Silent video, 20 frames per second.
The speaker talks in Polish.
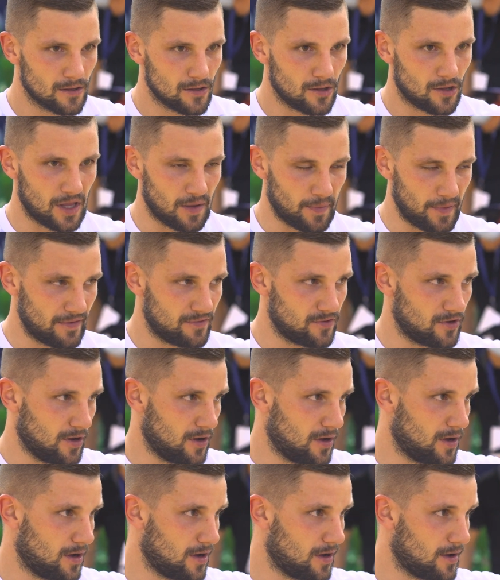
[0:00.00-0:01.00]
No na pewno
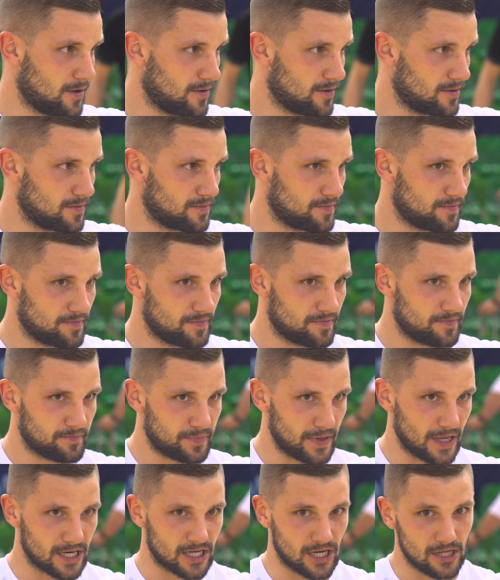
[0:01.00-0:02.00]
e,
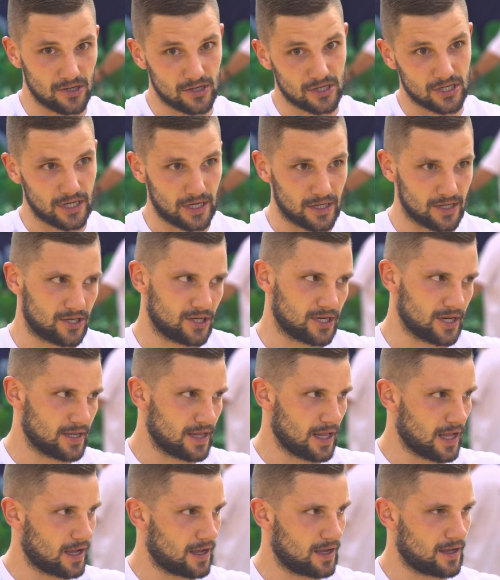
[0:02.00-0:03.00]
pierwsze to szczęście
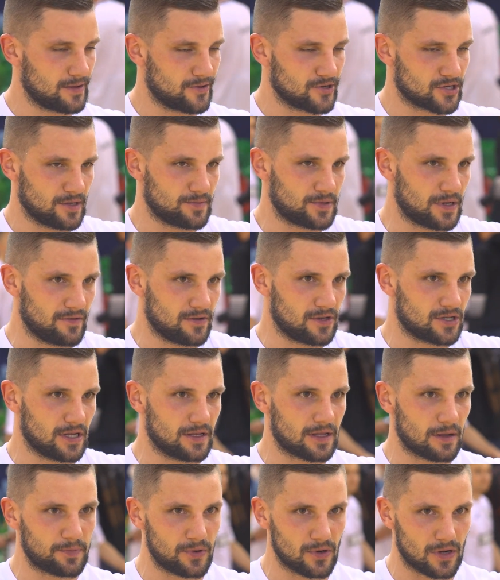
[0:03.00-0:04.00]
dla drużyny przeciwnej,
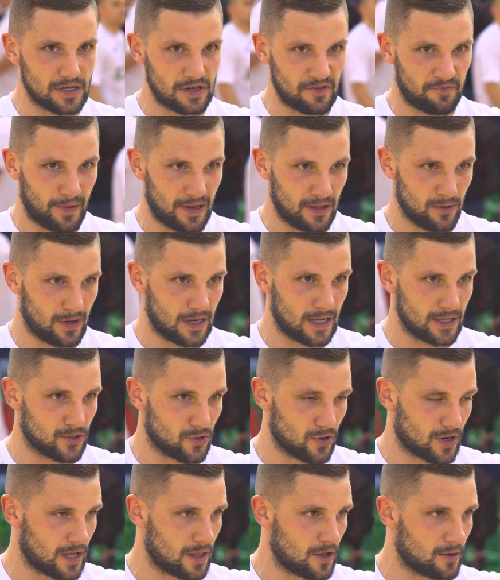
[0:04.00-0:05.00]
że ta piłka nie wpadła, a
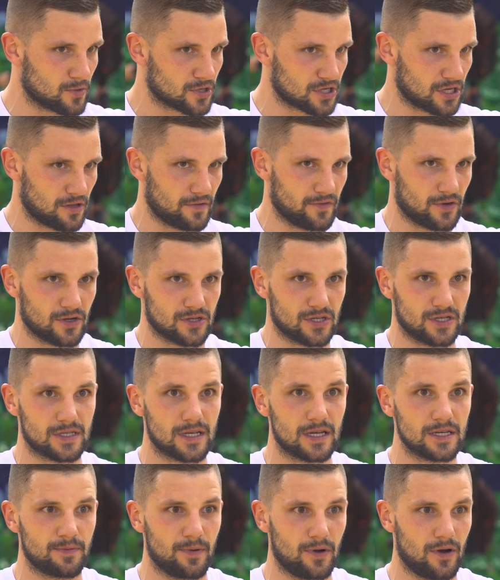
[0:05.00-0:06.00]
druga no muszę to
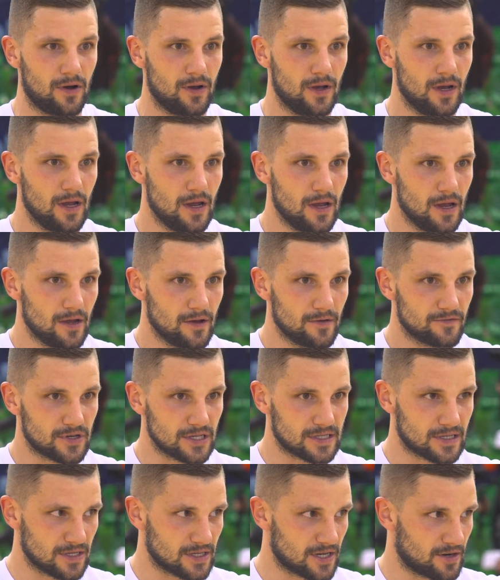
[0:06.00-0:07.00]
wykorzystać, bo
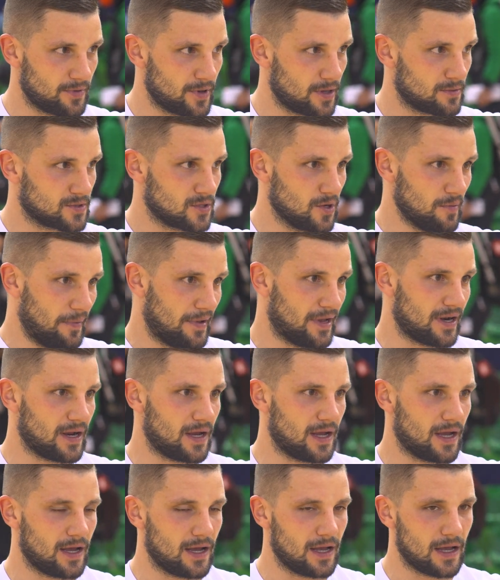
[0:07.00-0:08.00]
wszystko zrobiłem super,
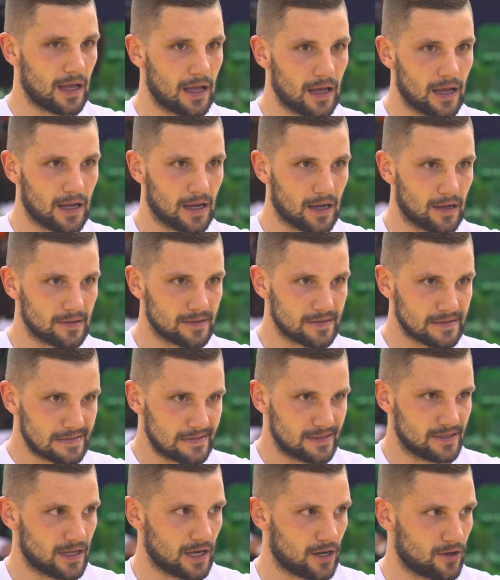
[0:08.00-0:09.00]
a
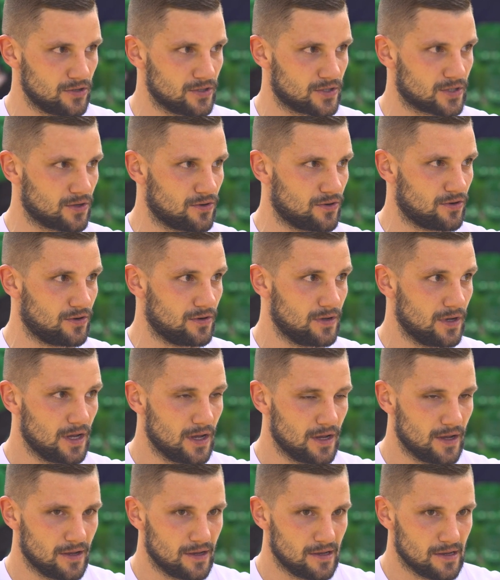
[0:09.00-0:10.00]
na końcu
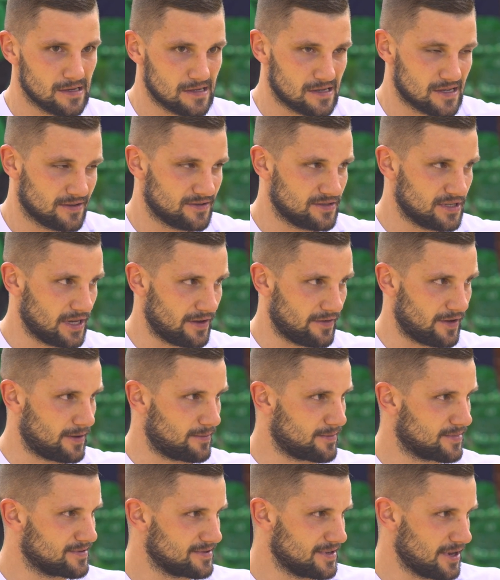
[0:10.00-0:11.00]
nie
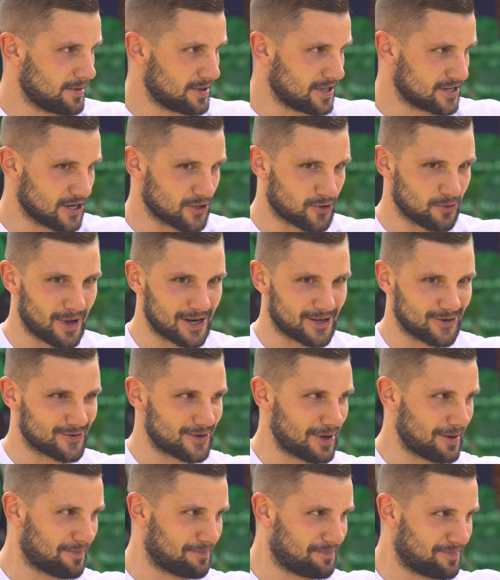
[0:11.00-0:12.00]
wiem, nie będę się tłumaczył,
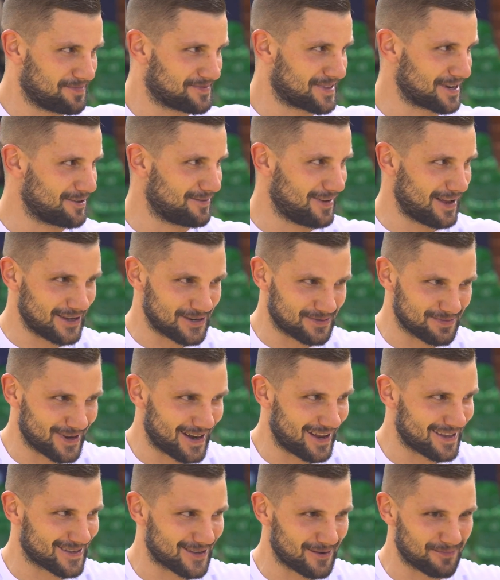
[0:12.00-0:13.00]
że trenowaliśmy
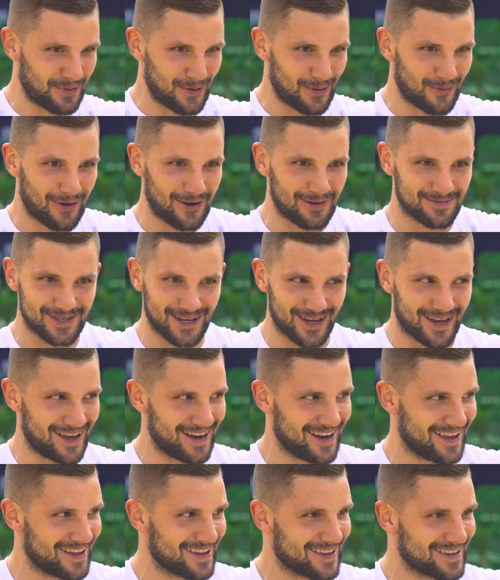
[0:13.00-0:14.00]
raz tą piłką, że
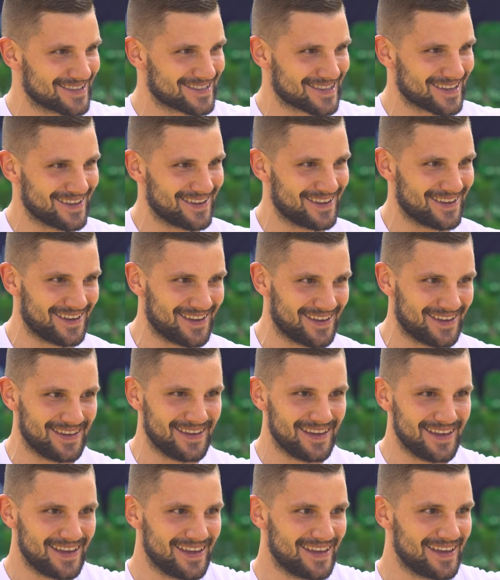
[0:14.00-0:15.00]
hala jest... Yy...
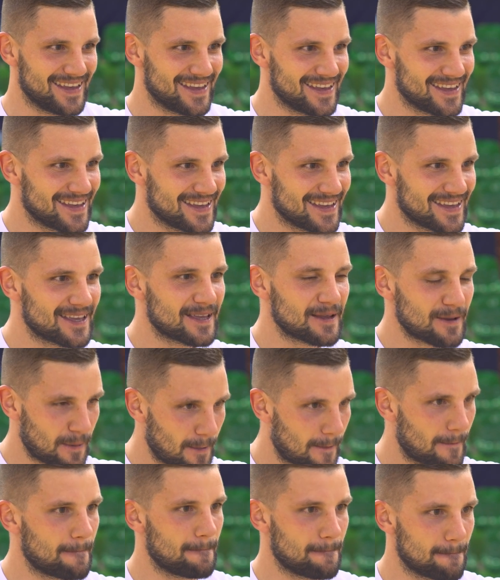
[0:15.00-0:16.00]
Ale chciałem o to zapytać yy,
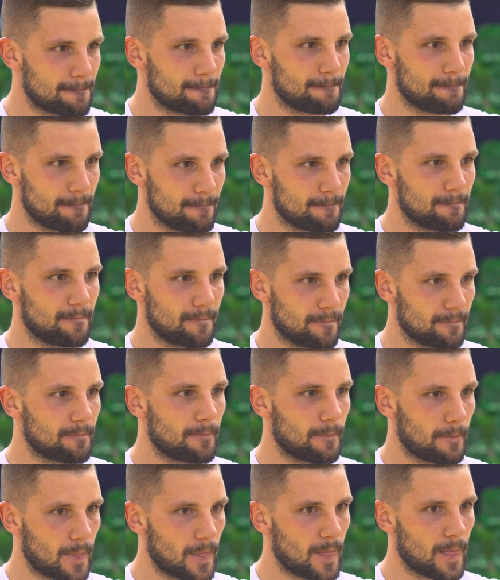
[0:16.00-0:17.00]
też Ciebie, bo my
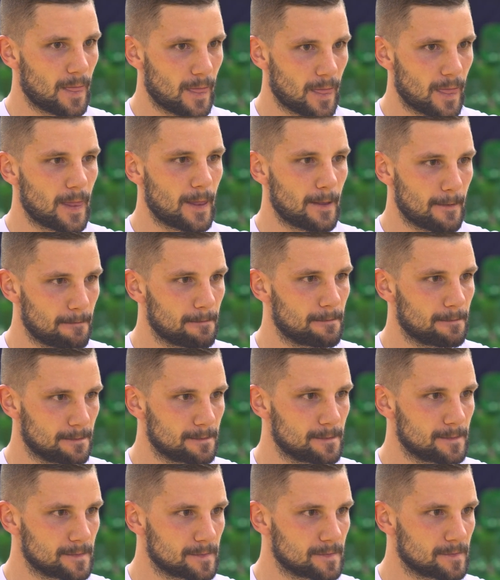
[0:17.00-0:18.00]
komentując mecz y, z Piotrkiem
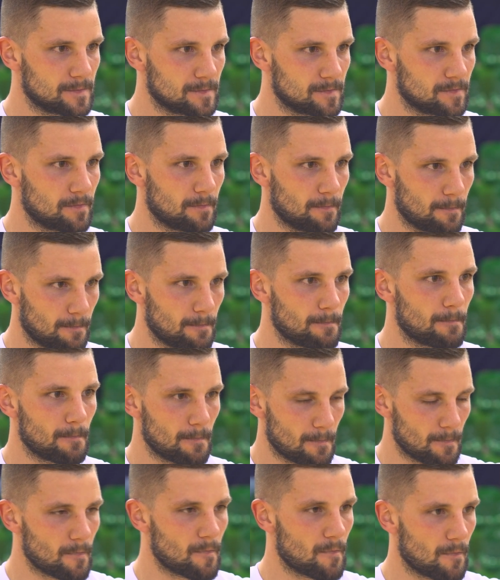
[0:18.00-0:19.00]
Szymorą zwróciliśmy też na to
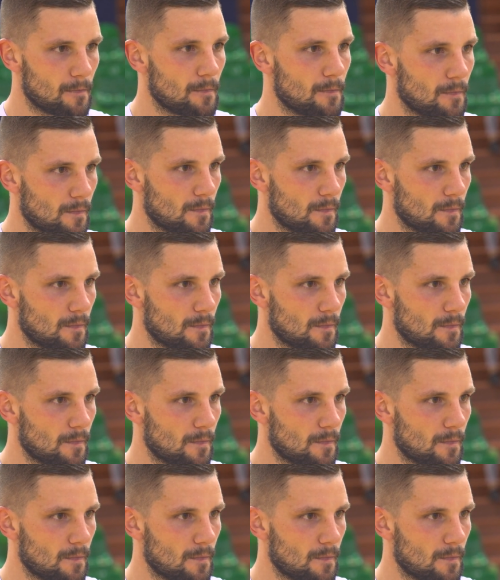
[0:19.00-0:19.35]
uwagę.